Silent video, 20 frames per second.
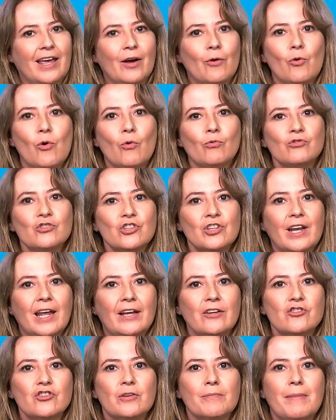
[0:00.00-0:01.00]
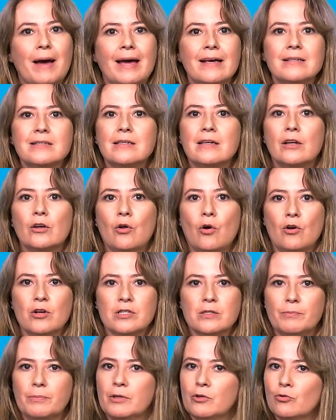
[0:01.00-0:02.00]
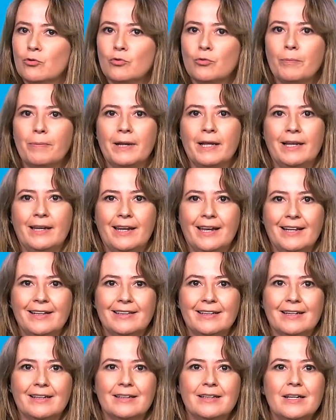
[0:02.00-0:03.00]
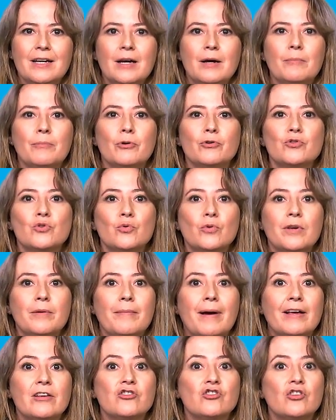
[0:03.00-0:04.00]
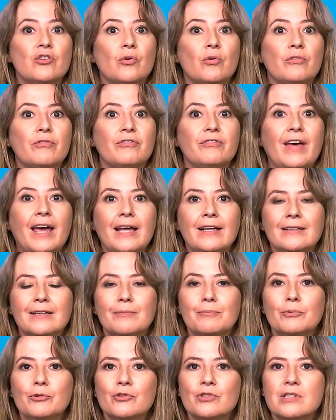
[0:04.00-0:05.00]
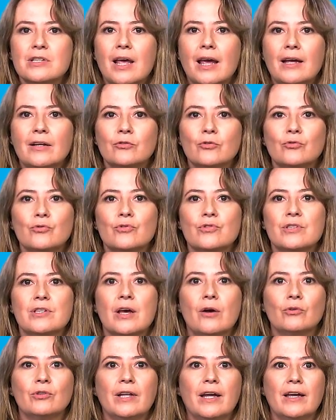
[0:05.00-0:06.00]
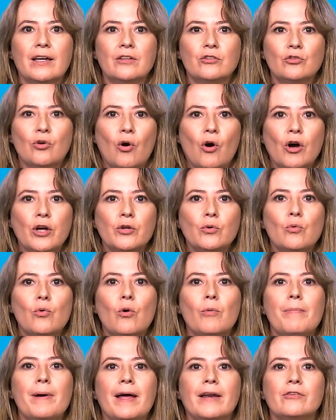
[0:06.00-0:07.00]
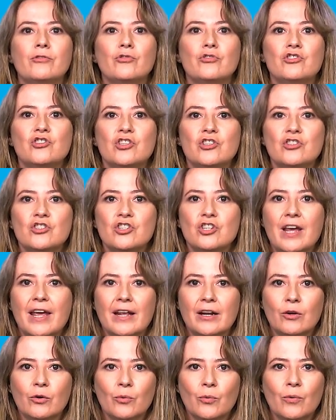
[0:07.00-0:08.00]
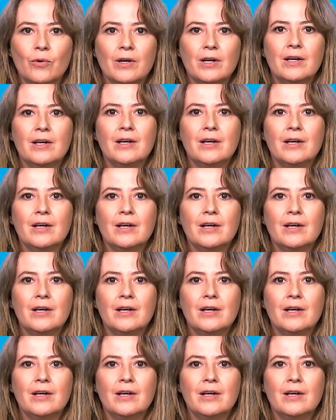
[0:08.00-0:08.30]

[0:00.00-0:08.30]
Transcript: é o continente mais inóspito do planeta. Possui mais de 90% do seu território coberto de gelo,